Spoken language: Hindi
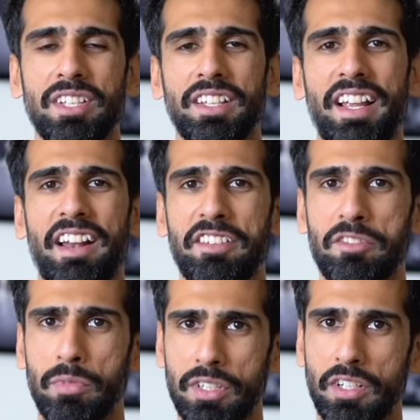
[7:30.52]
ज़्यादा
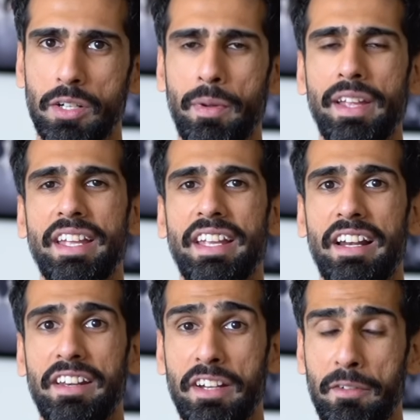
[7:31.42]
कैलरीज बर्न कर पाएंगे
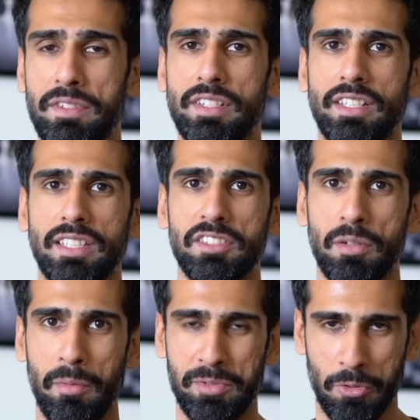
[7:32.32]
कैलरी डेफिसिट के साथ
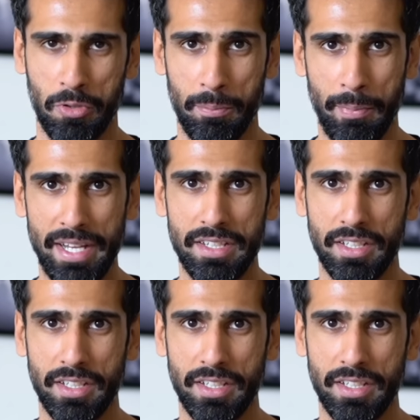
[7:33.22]
जब आप इसको कंबाइन